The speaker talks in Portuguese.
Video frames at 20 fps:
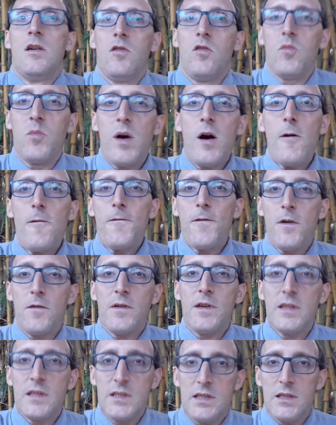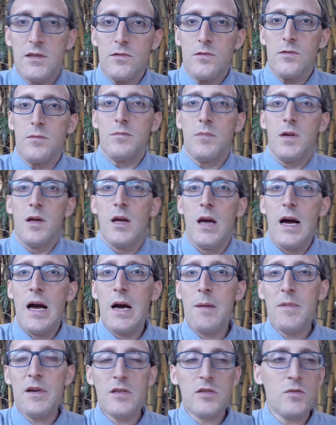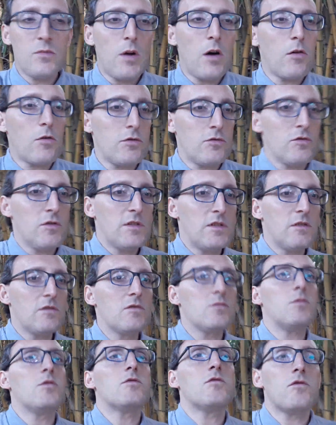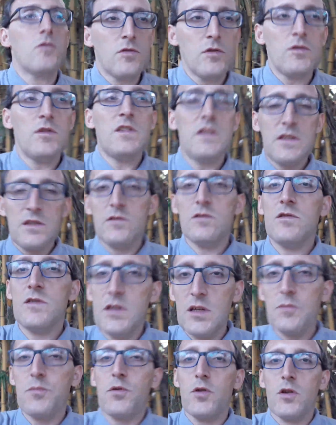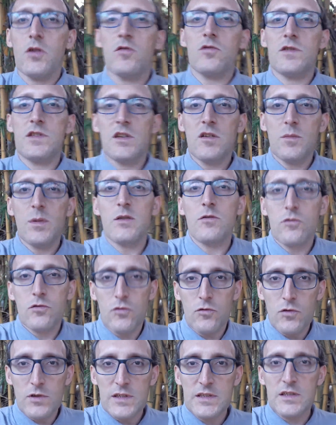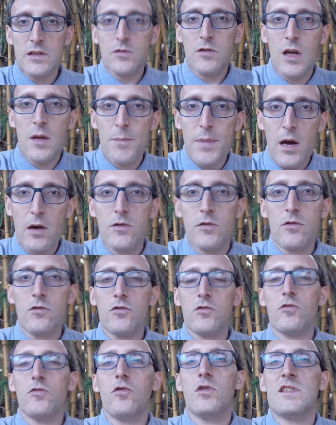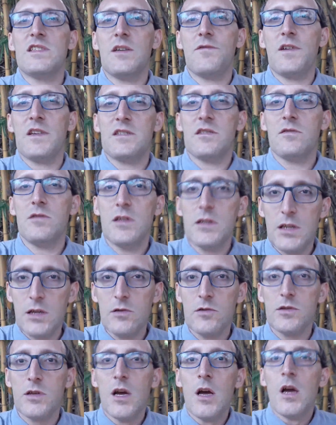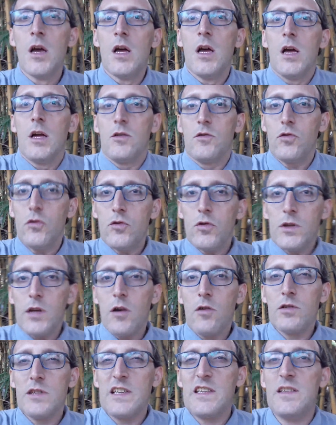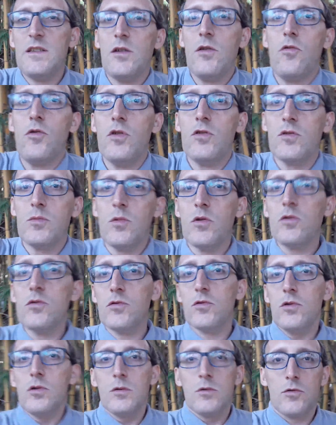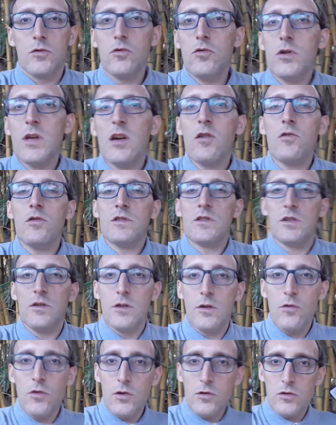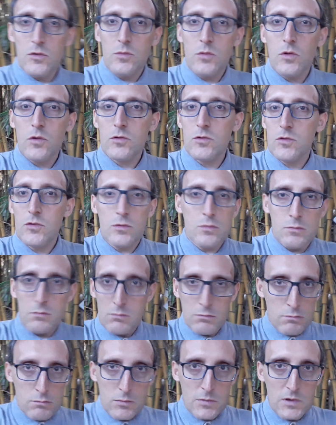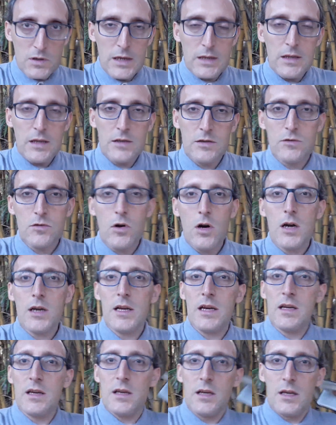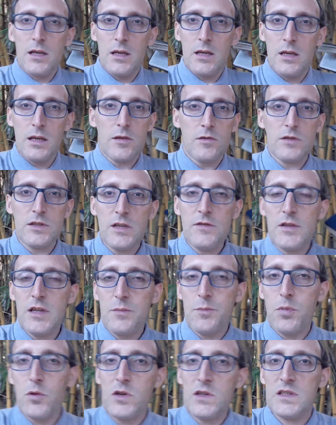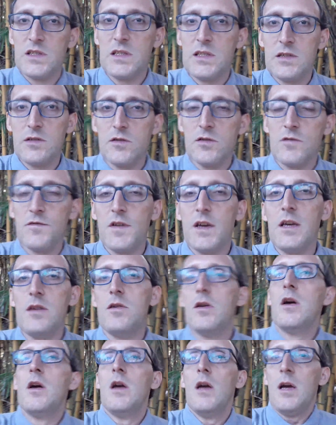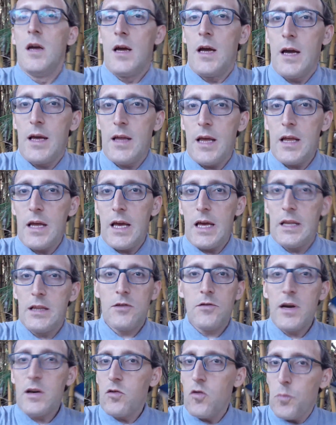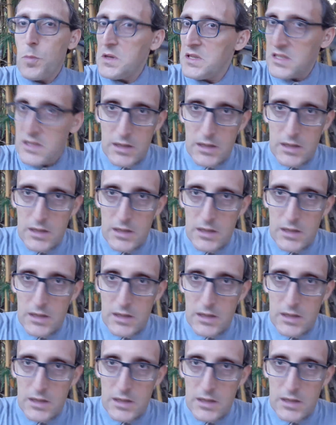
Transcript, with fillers: o mal foi vencido. Ah, mas o mal continua existindo no mundo, continua existindo sim, porque o ser humano continua sendo rebelde, continua se afastando de Deus. Tudo que acontece de ruim no mundo, tudo que aconteceu de ruim do mundo na, na história, e, inclusive depois que Jesus veio, é, não é culpa de